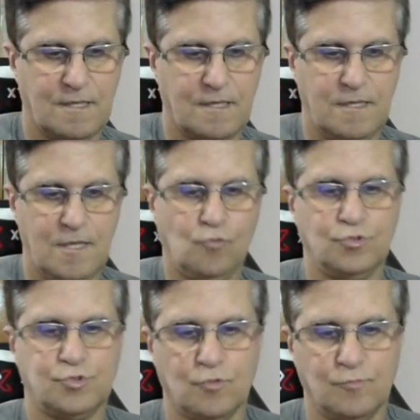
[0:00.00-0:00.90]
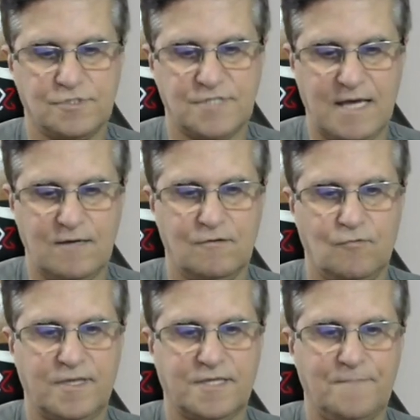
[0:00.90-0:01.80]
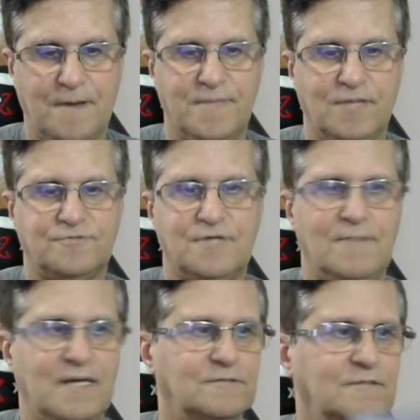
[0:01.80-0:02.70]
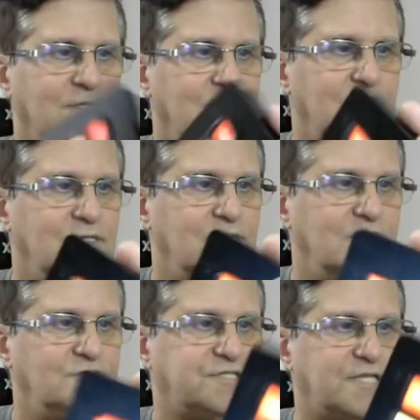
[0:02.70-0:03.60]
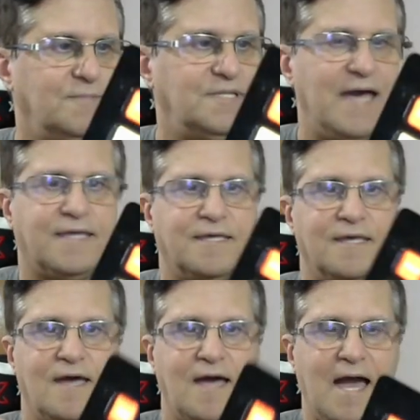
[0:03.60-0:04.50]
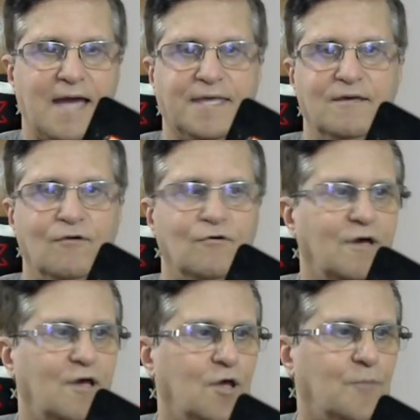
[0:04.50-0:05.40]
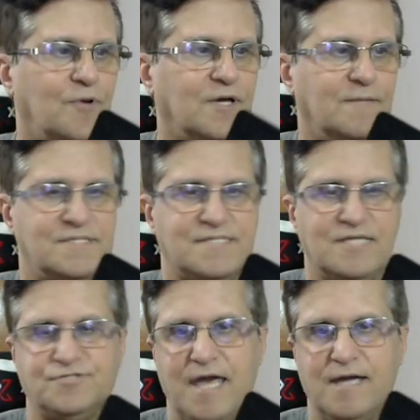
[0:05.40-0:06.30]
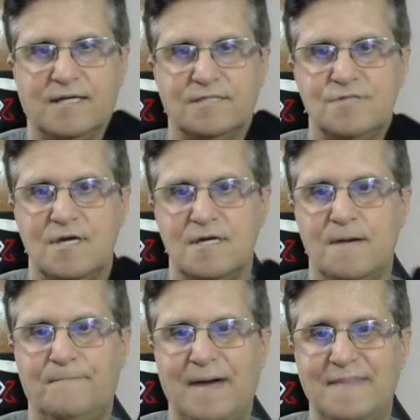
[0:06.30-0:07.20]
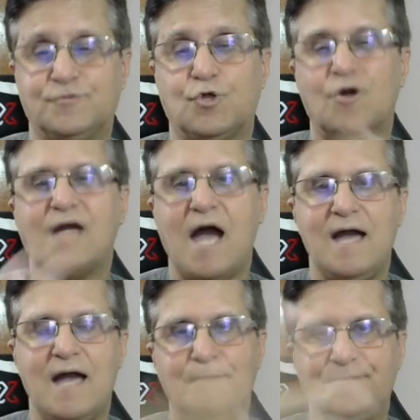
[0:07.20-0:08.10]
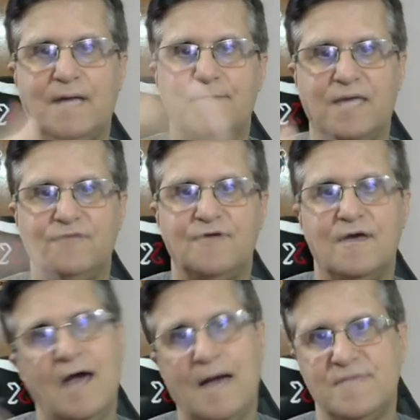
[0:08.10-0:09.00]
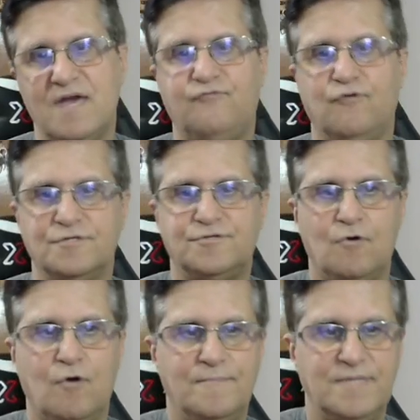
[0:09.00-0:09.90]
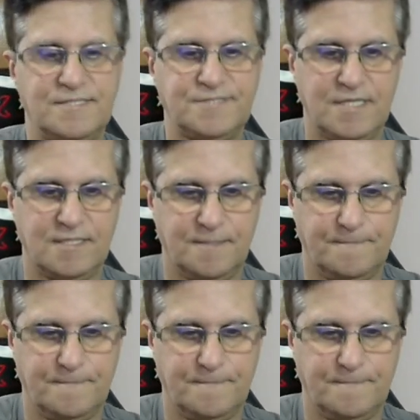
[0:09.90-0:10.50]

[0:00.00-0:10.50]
eu costumo usar um equipamento chamado Stream Deck. Aqui eu, eu programo essas teclas para trocar rapidamente a minha fonte ou a minha cena.